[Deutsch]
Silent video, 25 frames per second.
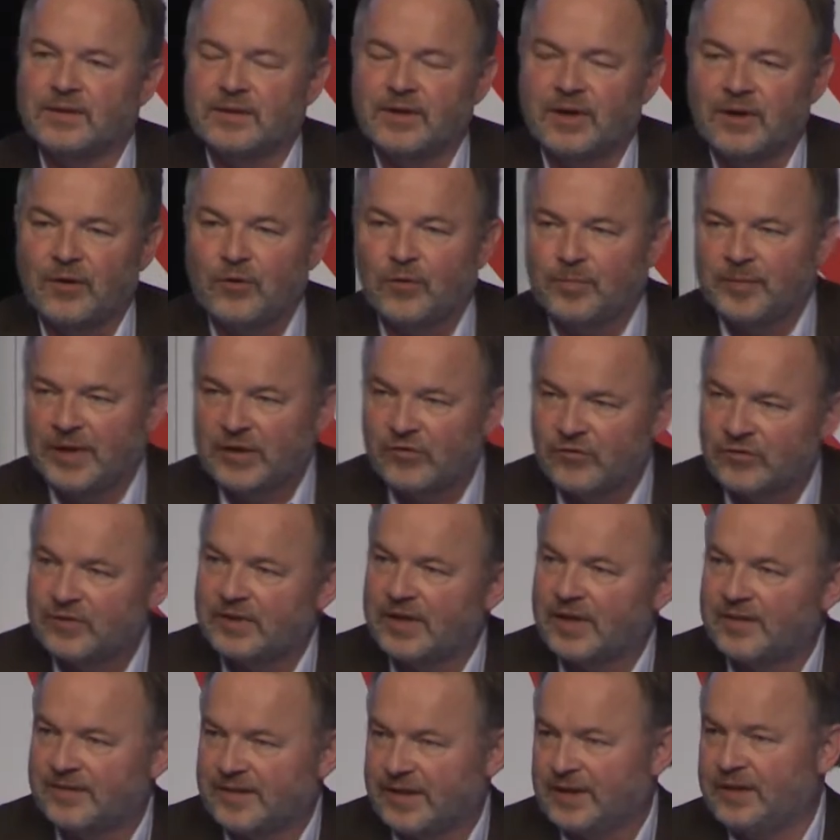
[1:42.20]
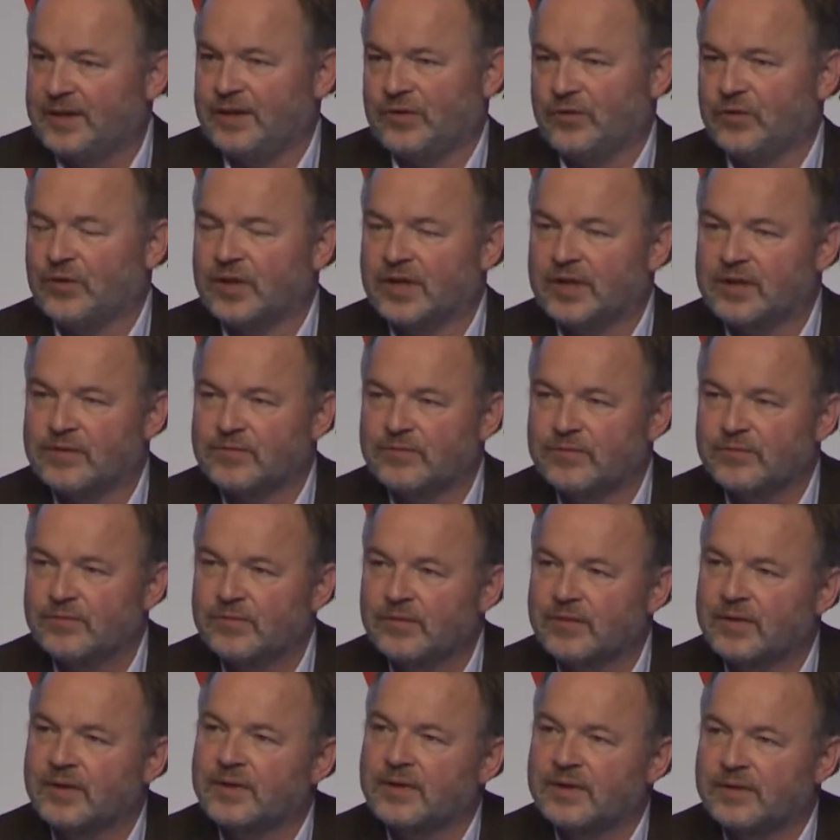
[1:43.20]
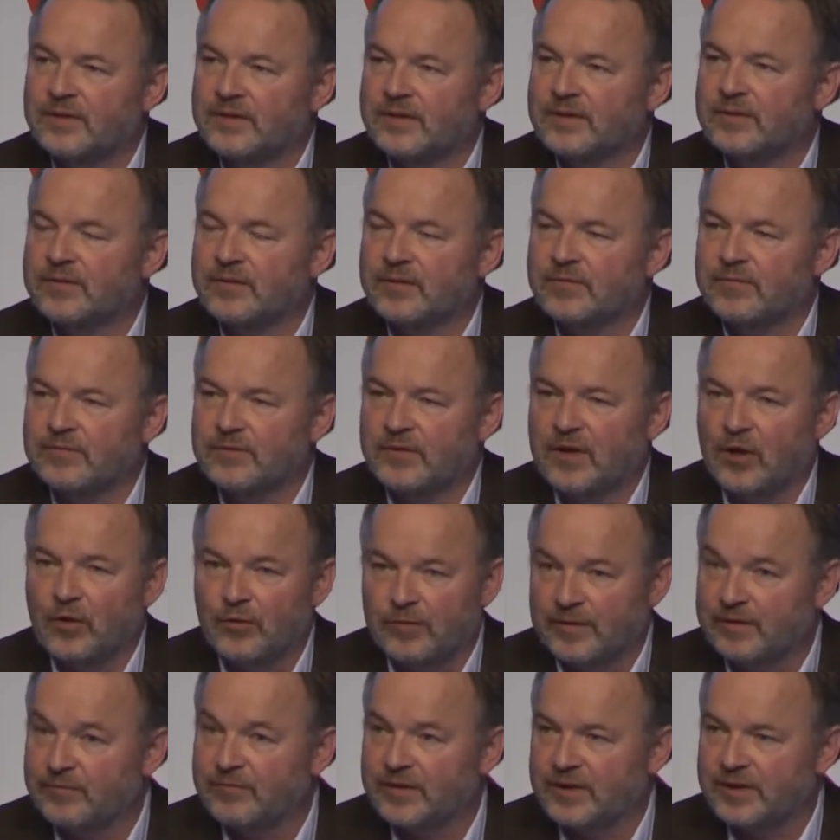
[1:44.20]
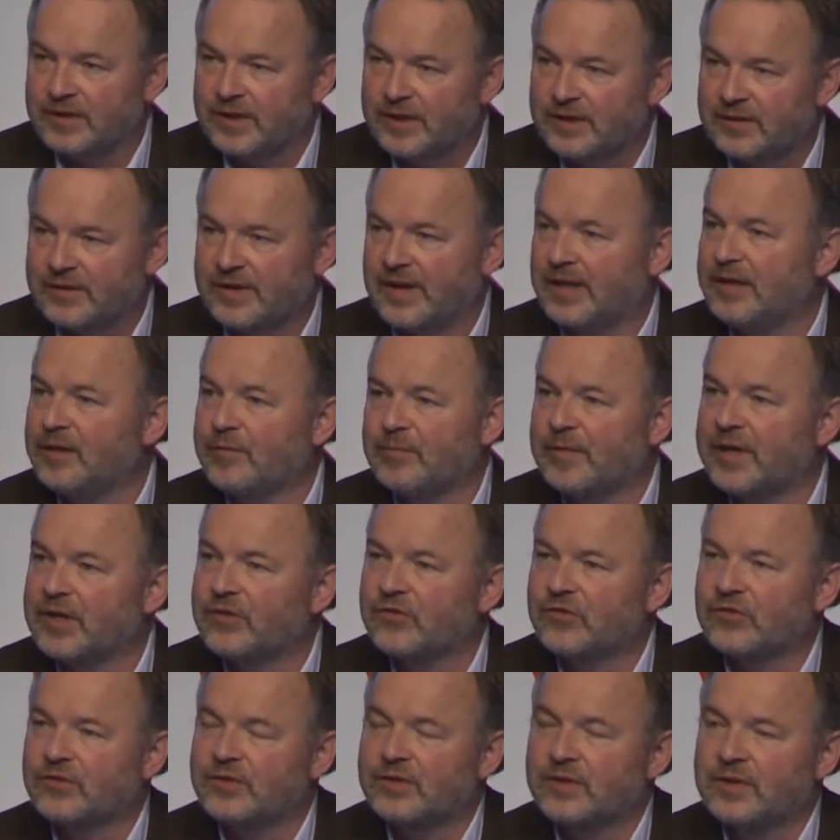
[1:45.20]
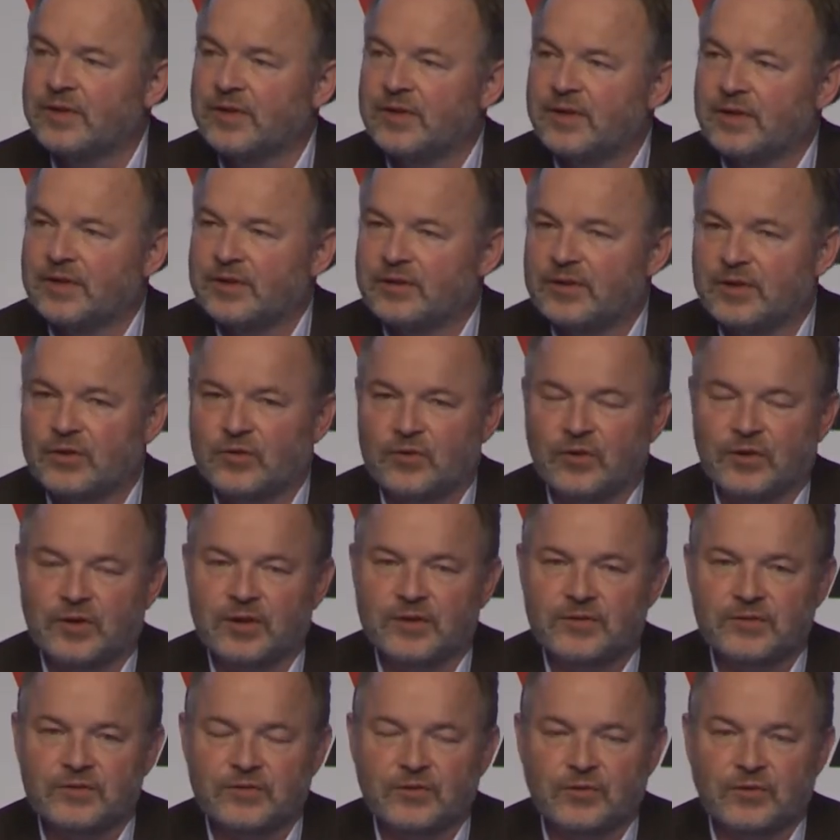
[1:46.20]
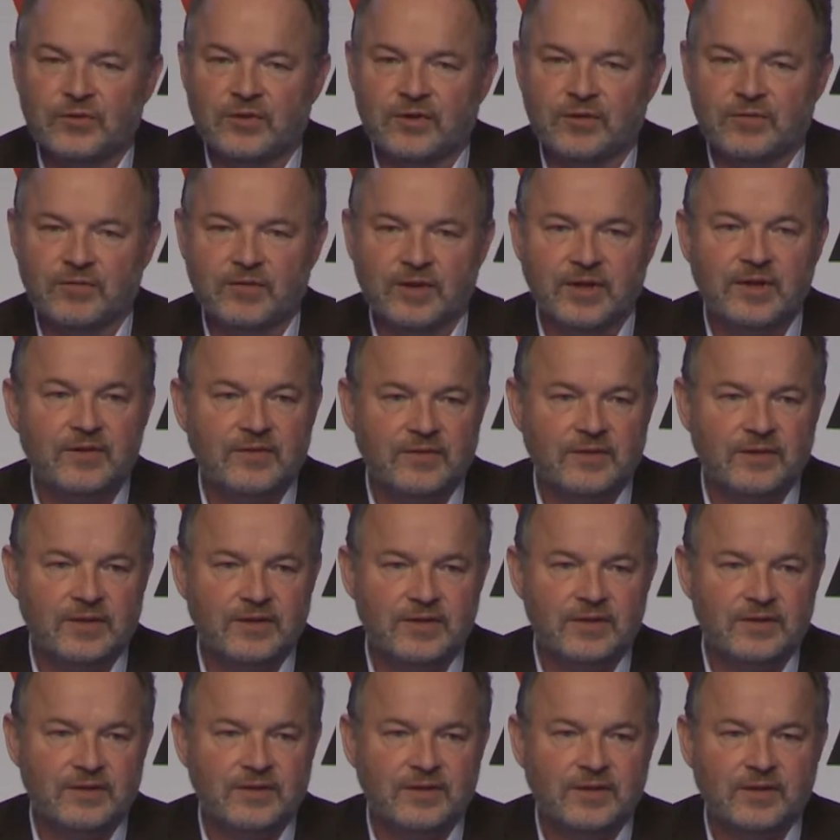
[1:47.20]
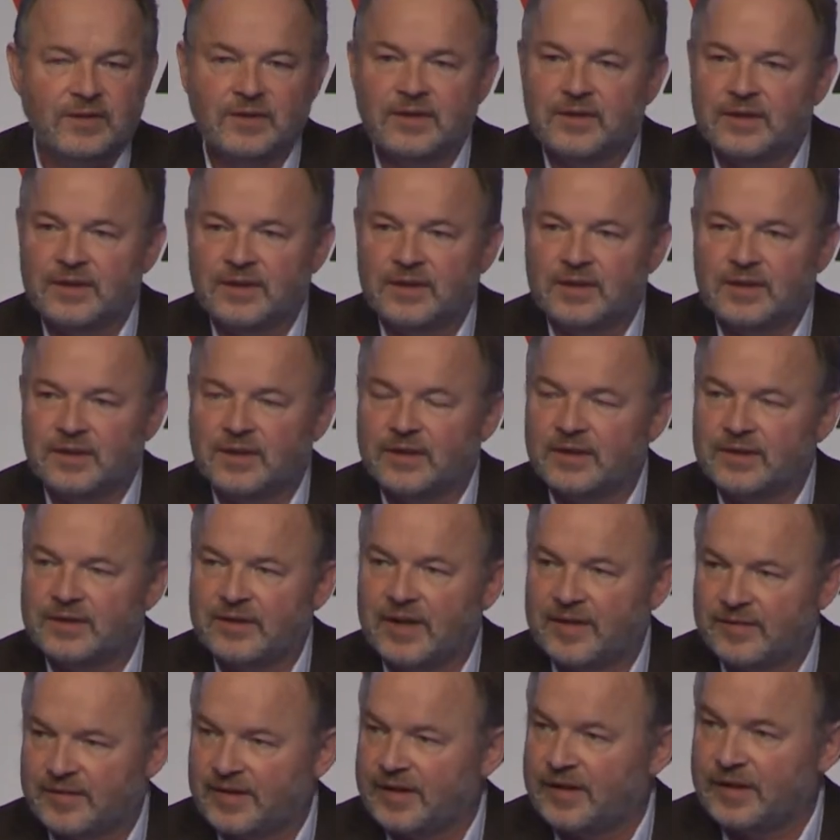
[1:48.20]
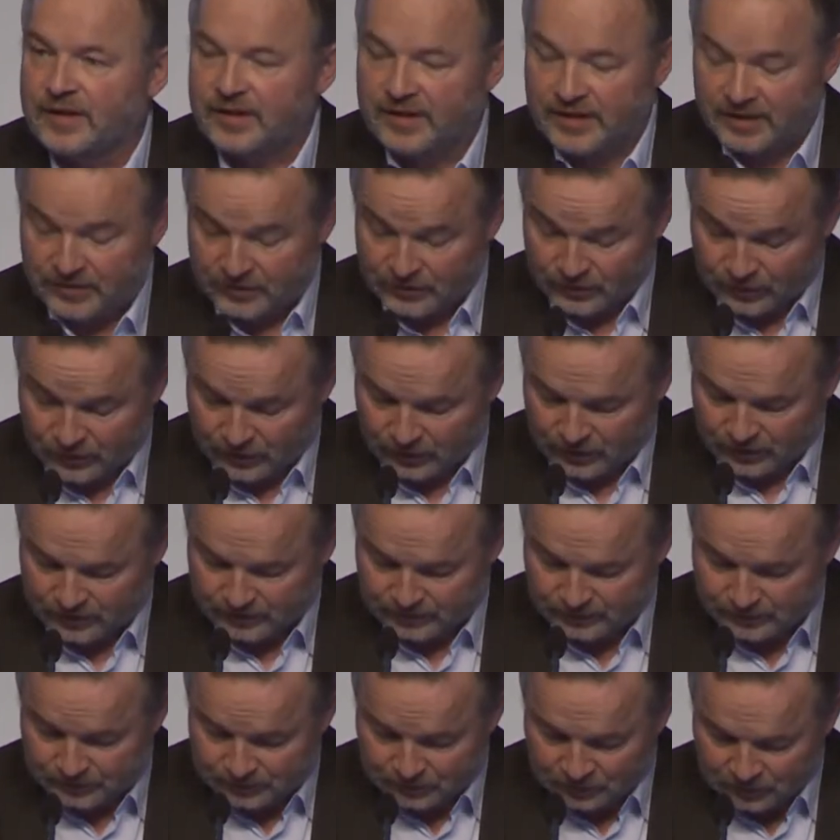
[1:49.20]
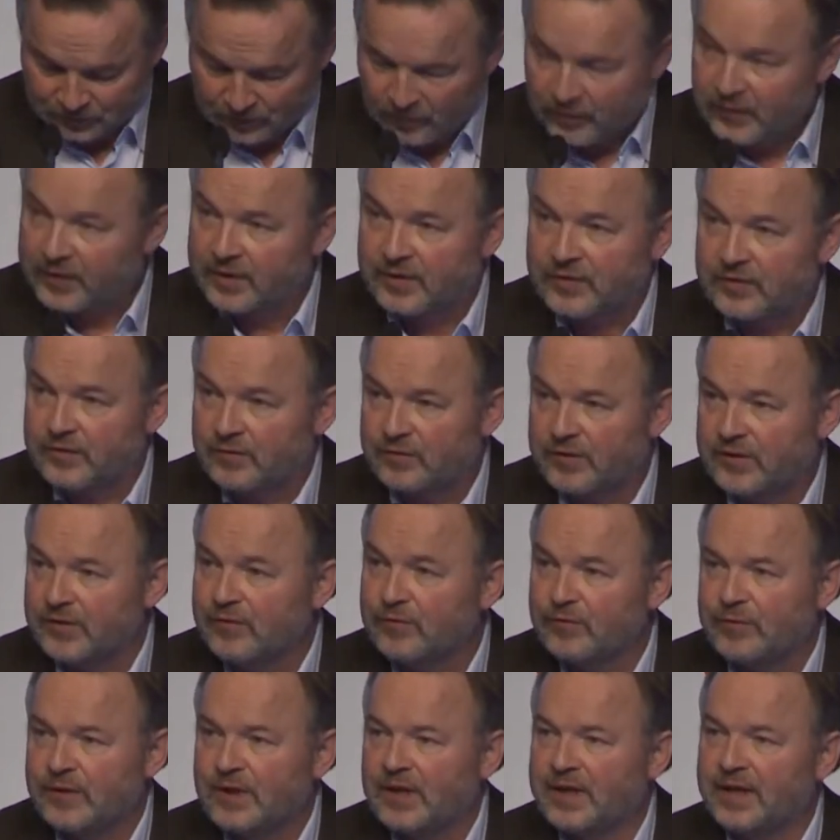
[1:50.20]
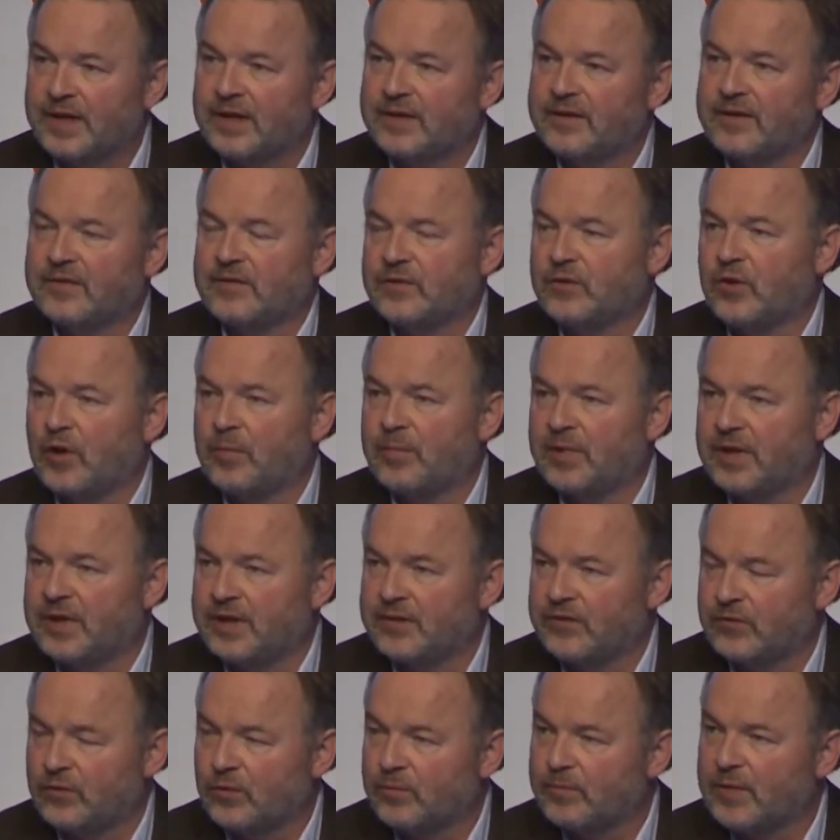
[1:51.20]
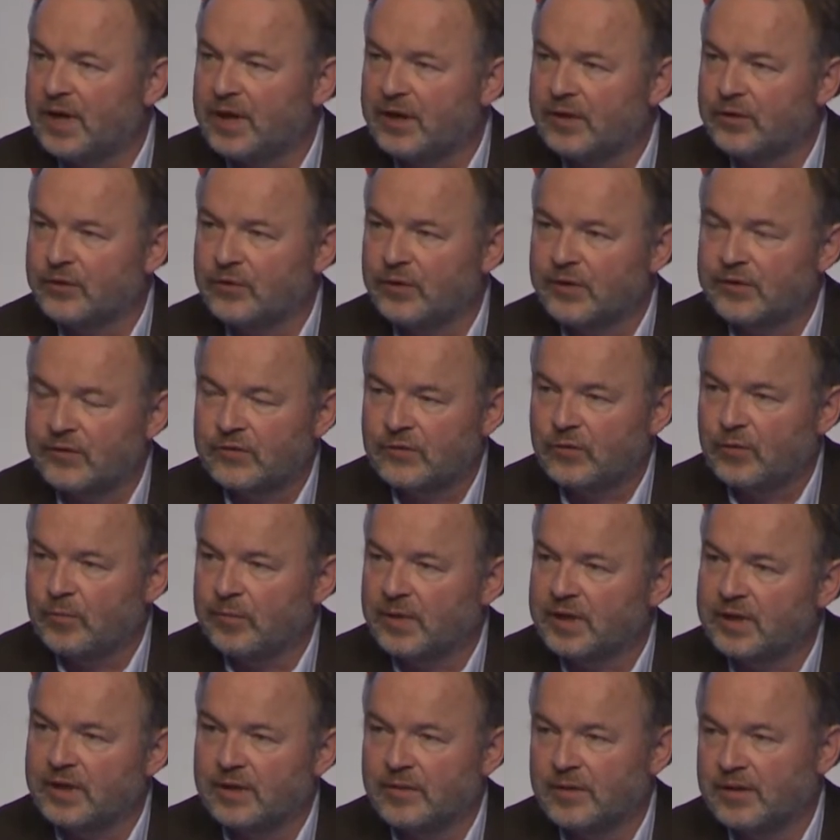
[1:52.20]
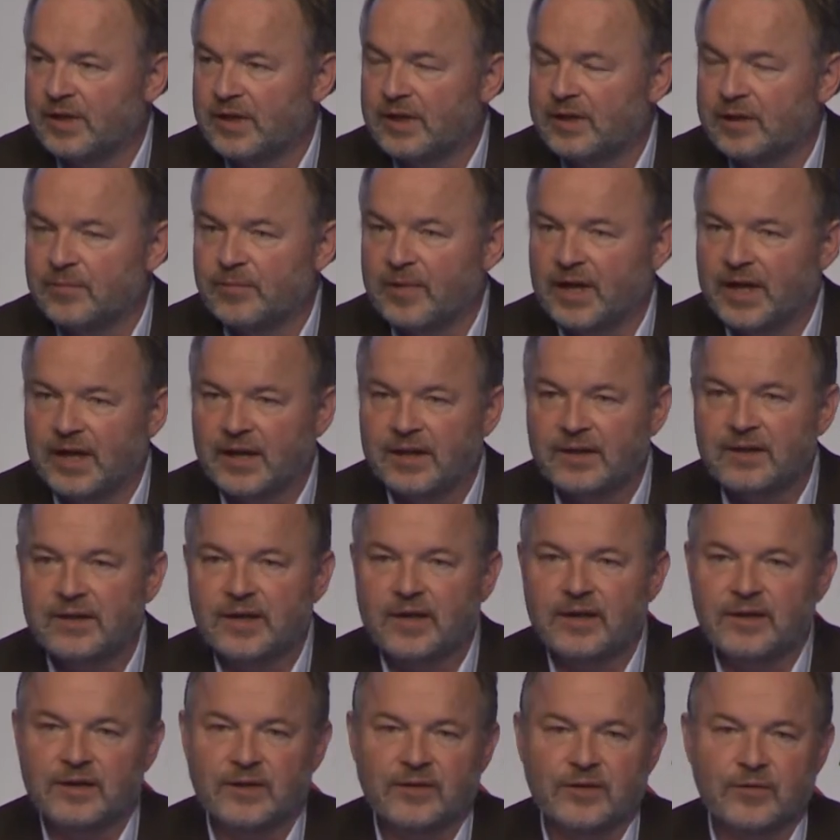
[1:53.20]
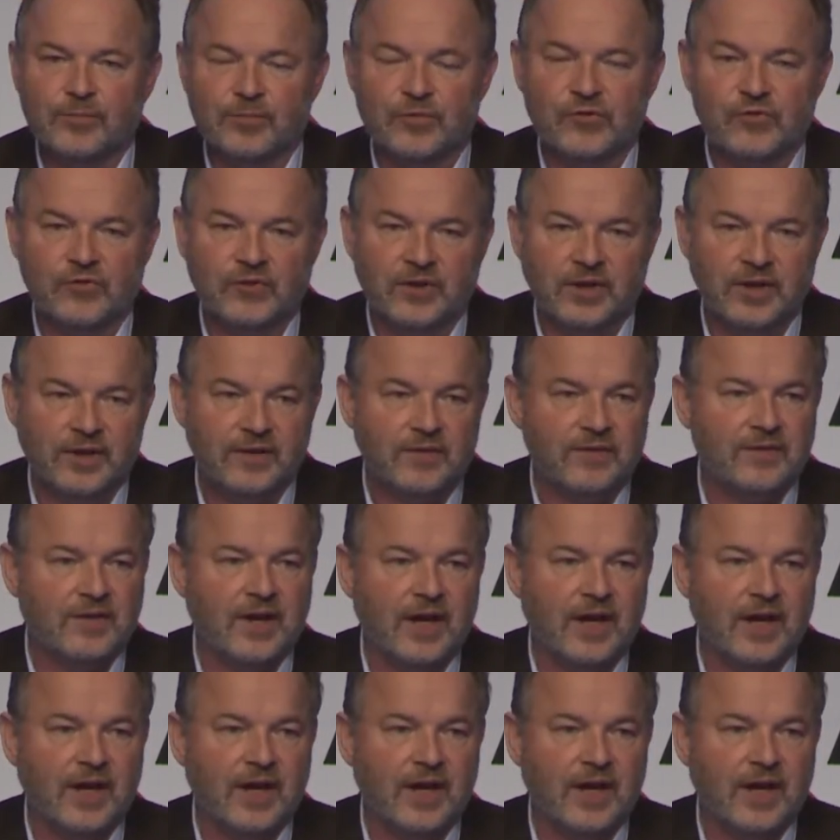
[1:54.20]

auch Menschen tatsächlich zu helfen, auch wenn wir nicht alle Menschen, die dort unterwegs sind, tatsächlich retten können. Sie wissen vielleicht, dass die Operation Mare Nostrum in, den, in dem einen Jahr ihres Bestehens